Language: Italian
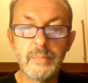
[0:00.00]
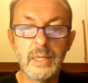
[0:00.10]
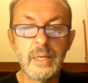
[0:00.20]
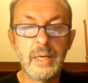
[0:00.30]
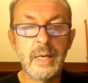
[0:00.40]

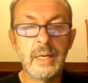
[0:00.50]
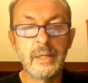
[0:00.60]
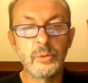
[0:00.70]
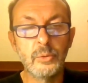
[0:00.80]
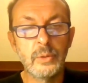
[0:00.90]
preme
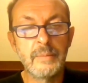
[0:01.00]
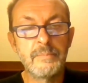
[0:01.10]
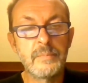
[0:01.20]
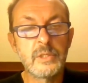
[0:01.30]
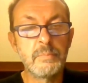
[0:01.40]
alla
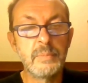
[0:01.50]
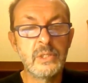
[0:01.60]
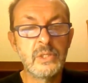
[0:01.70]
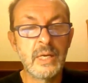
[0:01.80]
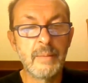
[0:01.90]
gola,
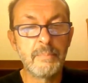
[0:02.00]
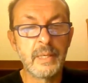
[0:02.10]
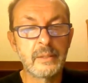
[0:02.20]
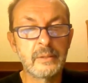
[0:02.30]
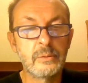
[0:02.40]
spinge
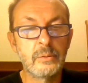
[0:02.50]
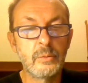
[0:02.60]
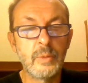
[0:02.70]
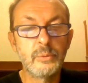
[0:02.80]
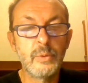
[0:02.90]

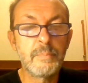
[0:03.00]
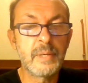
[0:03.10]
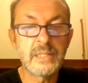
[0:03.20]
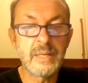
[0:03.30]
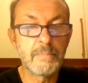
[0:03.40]
all'aperto, quando è
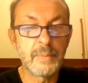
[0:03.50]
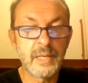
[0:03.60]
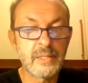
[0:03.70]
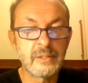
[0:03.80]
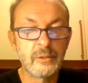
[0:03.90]
presa a
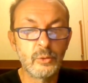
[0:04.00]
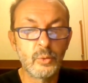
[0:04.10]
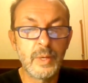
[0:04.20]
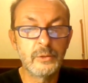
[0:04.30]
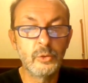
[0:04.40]

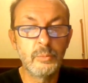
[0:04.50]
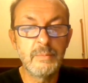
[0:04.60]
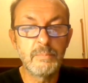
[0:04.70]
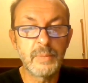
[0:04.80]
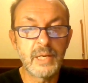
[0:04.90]
prestito, quando
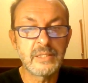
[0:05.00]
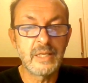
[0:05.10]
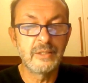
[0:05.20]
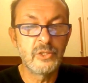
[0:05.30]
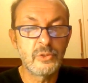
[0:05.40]
mi
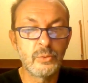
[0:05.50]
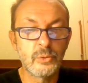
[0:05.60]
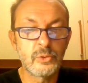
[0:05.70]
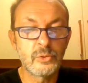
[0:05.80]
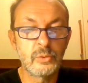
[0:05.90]
impresta al
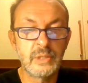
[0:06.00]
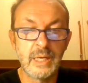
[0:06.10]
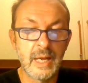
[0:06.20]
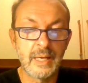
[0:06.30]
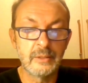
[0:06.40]
discorso
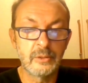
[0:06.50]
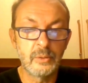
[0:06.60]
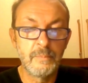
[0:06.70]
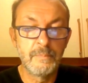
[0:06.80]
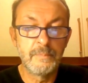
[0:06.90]

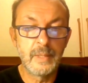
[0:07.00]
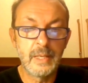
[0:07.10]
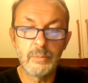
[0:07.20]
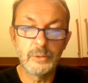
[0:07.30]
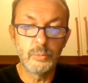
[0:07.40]
dell'altro,
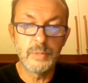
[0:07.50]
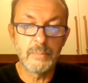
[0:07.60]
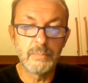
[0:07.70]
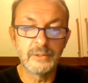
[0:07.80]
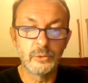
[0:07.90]
quando
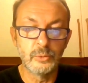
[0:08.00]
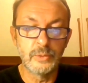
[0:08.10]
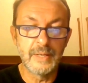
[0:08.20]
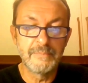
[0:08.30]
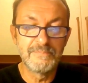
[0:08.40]
mi
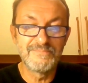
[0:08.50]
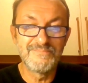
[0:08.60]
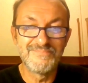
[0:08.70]
abbandona.